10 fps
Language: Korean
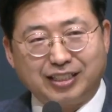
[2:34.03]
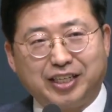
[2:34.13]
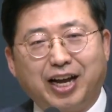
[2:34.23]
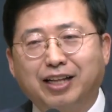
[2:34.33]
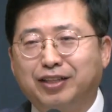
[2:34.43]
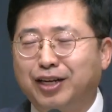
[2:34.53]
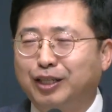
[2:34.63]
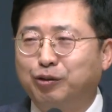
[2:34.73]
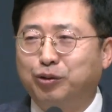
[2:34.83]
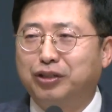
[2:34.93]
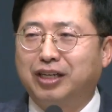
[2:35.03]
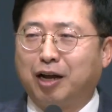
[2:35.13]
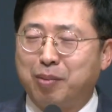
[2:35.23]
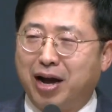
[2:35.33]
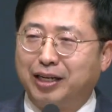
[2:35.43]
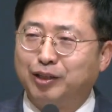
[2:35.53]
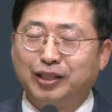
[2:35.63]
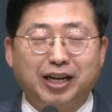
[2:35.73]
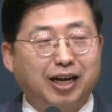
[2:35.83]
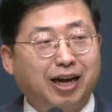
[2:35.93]
제가 안 되는 이유를 가만히
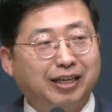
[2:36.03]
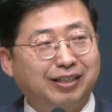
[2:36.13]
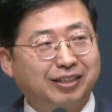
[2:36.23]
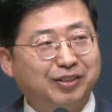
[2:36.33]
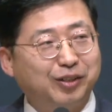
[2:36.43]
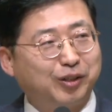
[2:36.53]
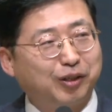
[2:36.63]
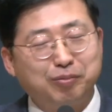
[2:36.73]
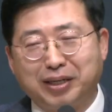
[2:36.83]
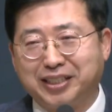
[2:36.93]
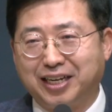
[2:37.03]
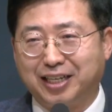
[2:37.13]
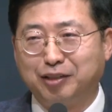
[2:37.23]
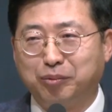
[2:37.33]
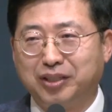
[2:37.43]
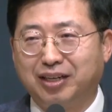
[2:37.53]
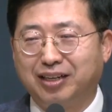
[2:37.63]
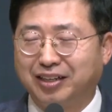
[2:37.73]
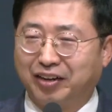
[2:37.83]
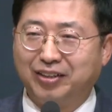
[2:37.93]
생각하니까요. 저도 마찬가지입니다.
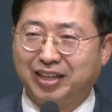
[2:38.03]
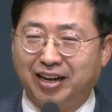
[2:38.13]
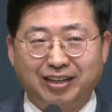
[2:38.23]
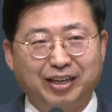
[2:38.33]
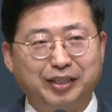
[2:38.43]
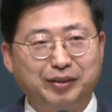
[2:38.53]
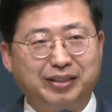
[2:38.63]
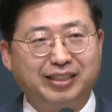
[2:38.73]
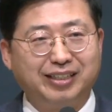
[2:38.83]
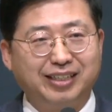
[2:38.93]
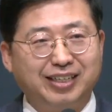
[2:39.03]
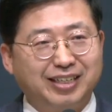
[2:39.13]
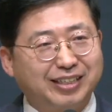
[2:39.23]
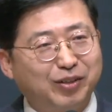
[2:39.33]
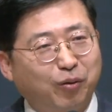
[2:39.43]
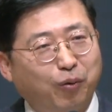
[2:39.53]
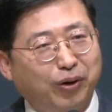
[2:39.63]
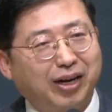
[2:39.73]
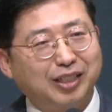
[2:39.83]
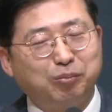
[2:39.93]
결단을 해요. 근데
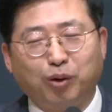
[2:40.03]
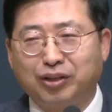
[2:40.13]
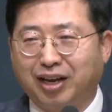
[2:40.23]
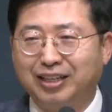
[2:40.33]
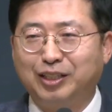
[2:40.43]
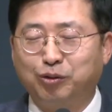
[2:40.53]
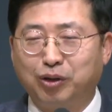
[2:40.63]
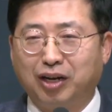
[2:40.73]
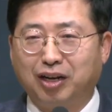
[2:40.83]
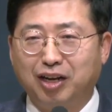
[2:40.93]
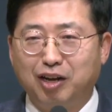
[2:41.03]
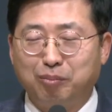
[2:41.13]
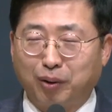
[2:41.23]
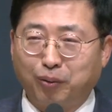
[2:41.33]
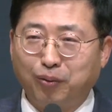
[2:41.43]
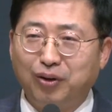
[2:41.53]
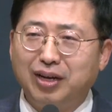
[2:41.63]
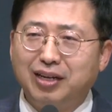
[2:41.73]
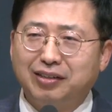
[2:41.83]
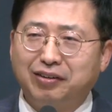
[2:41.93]
오래 가지 못하는 이유가 바로
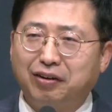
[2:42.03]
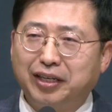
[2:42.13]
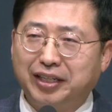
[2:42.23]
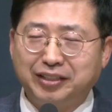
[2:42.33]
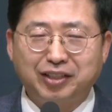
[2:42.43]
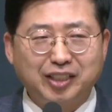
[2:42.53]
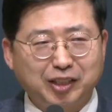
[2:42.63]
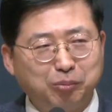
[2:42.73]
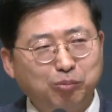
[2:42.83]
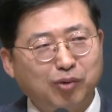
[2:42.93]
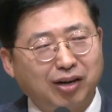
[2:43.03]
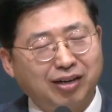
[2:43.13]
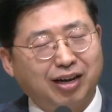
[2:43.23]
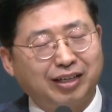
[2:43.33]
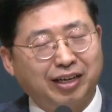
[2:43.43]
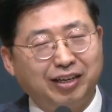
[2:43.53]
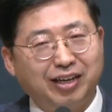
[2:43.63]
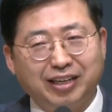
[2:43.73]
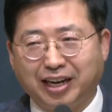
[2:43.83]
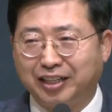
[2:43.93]
거기에 대해서 심각하게
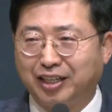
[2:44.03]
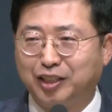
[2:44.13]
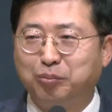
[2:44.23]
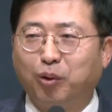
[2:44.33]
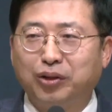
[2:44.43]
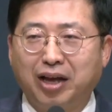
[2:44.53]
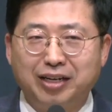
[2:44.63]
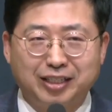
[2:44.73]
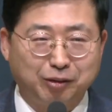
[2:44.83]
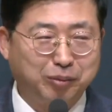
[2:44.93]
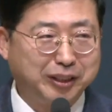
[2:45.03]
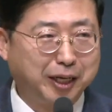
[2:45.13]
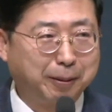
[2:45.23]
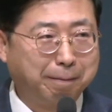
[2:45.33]
깨닫지 못하는 것입니다.